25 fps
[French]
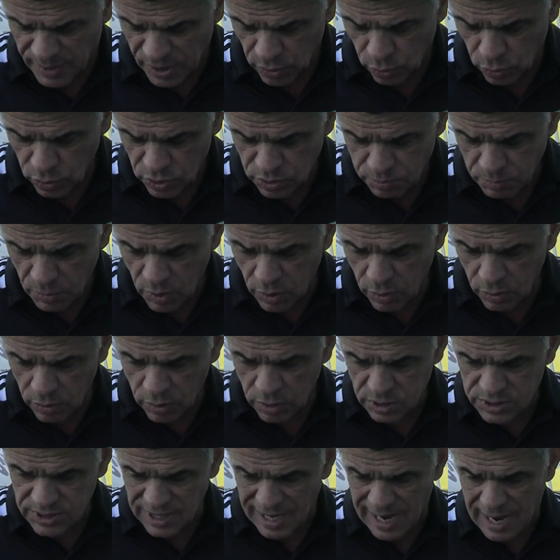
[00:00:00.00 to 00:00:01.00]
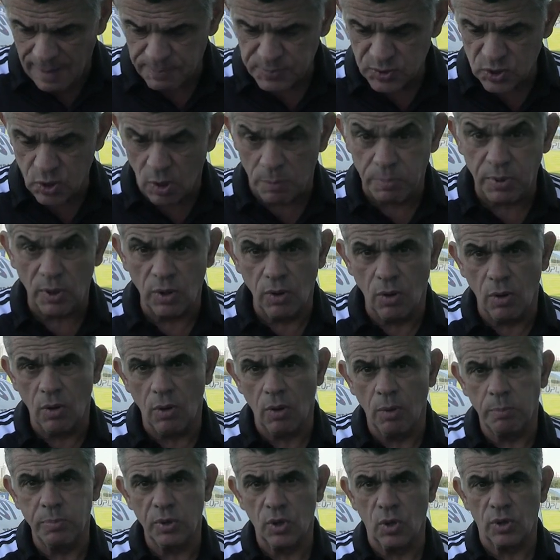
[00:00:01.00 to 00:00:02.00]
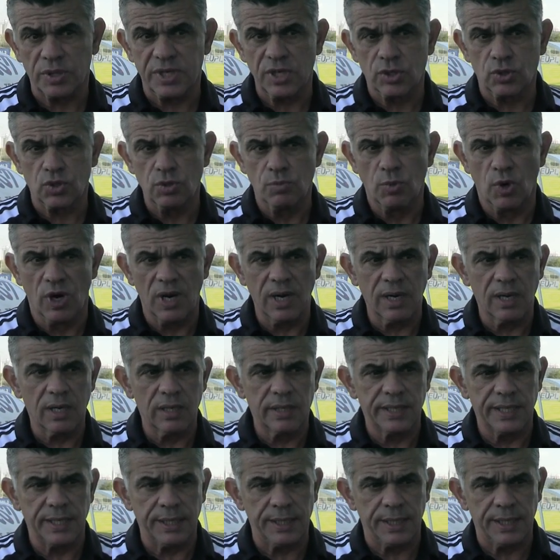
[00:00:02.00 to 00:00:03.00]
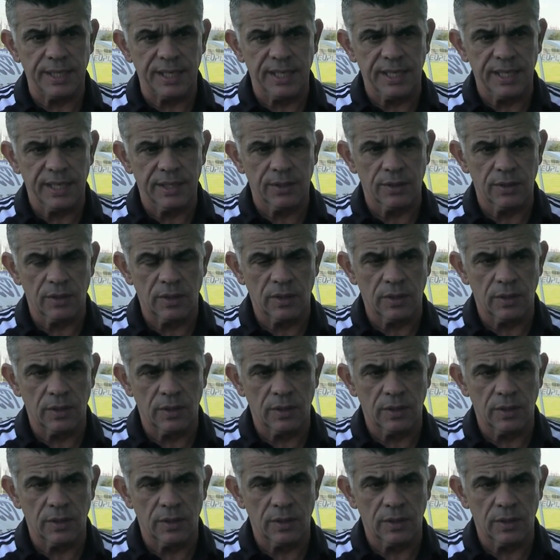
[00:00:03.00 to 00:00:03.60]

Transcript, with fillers: malheureusement sera absent pendant, pendant quelques mois. et,